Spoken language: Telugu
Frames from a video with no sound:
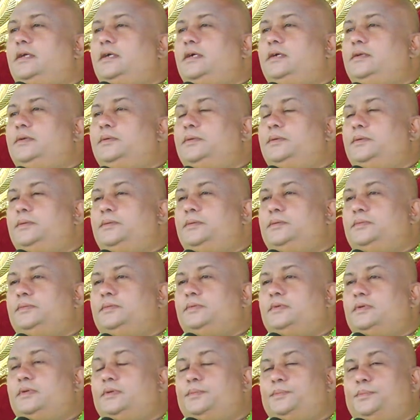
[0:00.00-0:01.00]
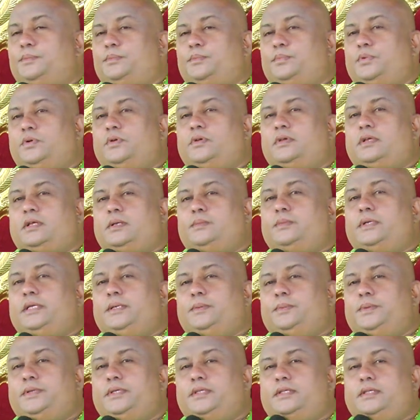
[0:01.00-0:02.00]
నాడు ప్రోగ్రామ్
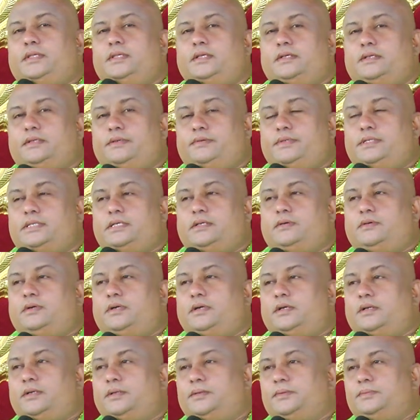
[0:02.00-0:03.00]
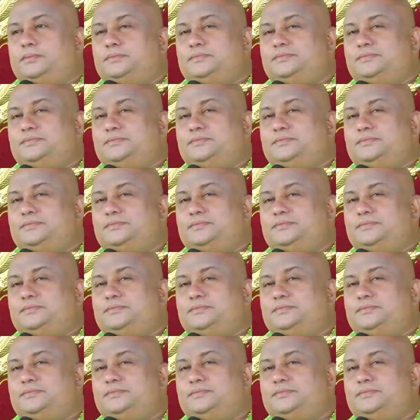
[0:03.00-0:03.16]
అయిపోయింది విజయవాడలో